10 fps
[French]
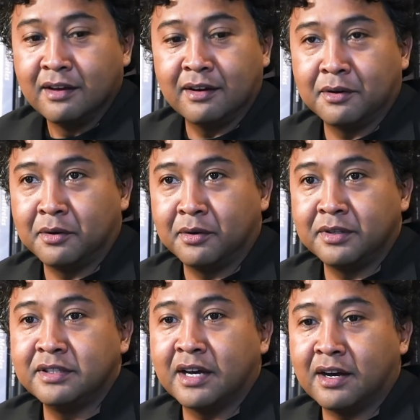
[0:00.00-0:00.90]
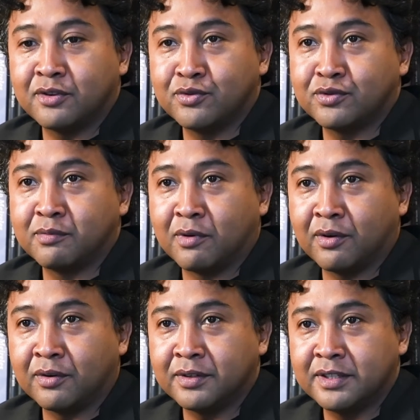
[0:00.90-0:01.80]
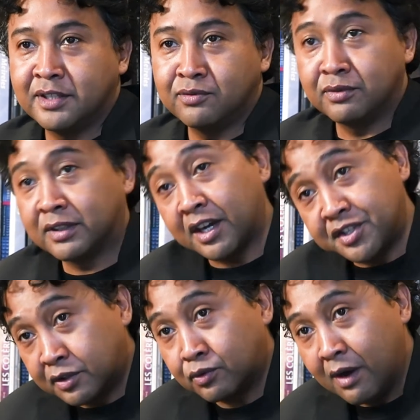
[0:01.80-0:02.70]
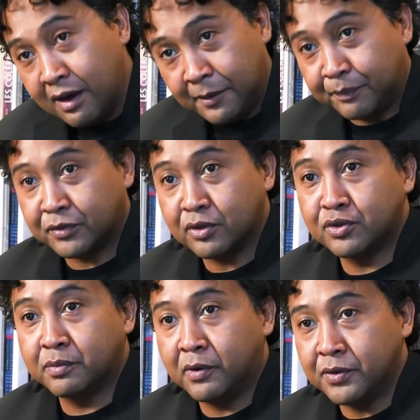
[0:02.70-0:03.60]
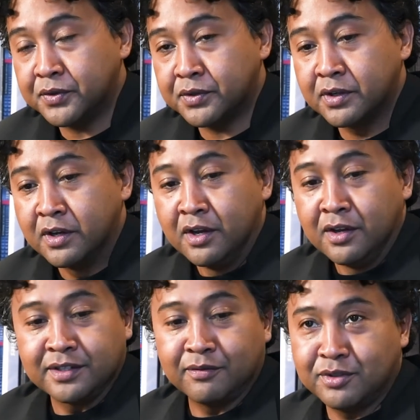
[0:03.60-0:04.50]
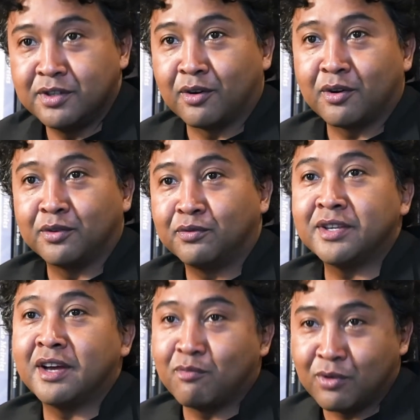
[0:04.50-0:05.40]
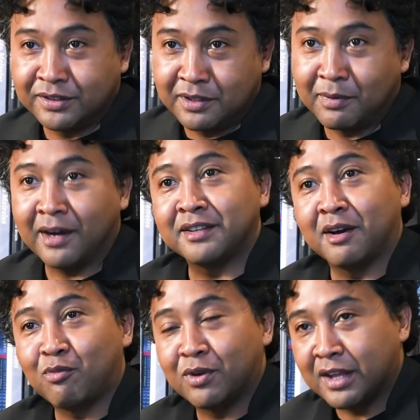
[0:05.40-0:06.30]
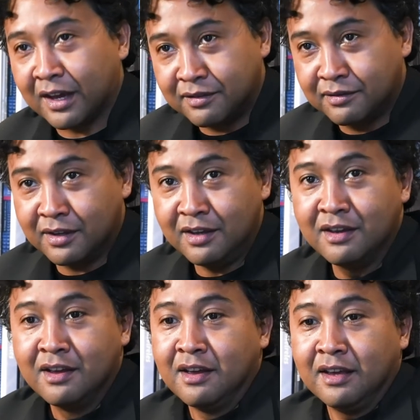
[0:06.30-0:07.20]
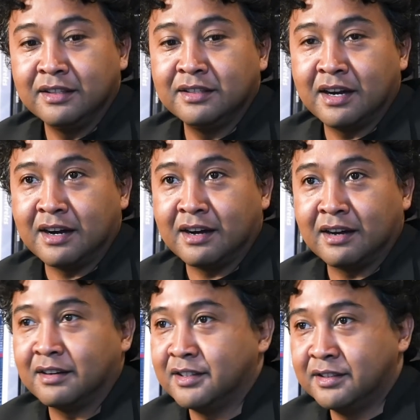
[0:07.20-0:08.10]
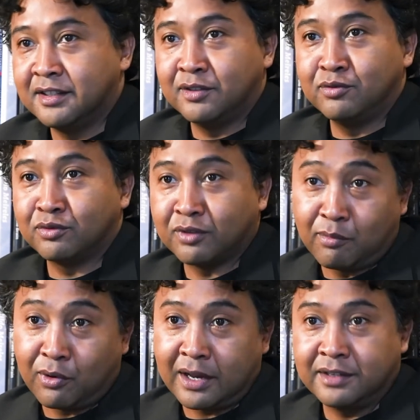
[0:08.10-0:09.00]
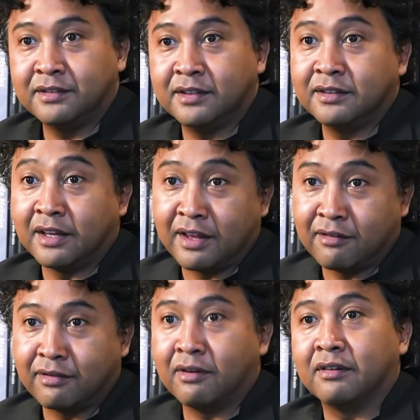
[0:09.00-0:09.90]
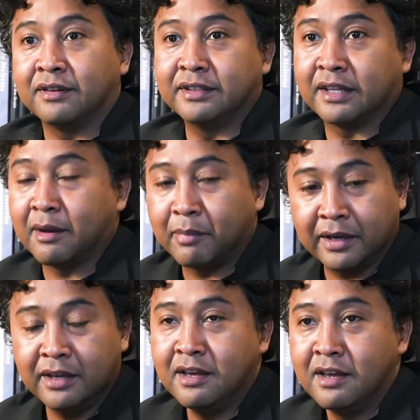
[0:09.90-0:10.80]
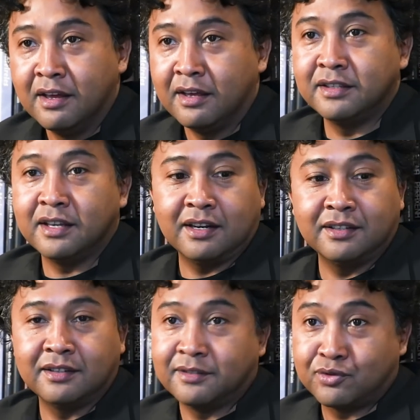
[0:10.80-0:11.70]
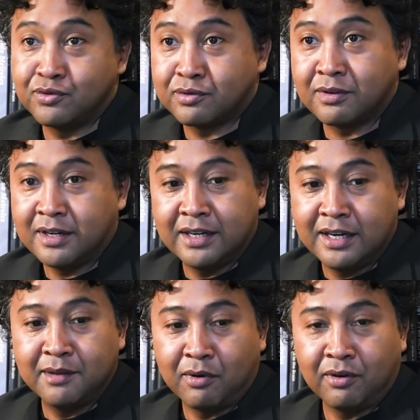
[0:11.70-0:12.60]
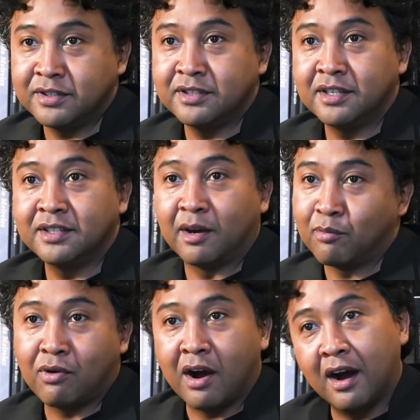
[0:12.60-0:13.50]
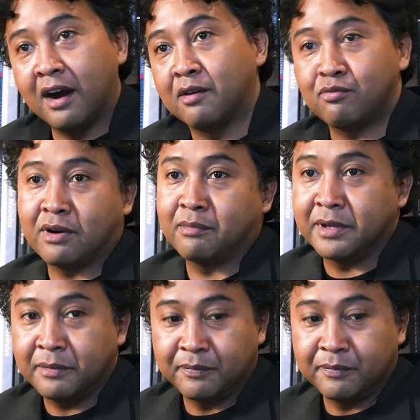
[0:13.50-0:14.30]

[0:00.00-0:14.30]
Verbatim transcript: Euh, il y a justement l'idée d'une trajectoire, je pense. Ça veut dire encore une fois, il y a un point de départ, il y a un point d'arrivée. Il y a l'idée d'une temporalité, d'un avant et d'un après. Et il y a juste l'élément qui est d'un point A à un point B.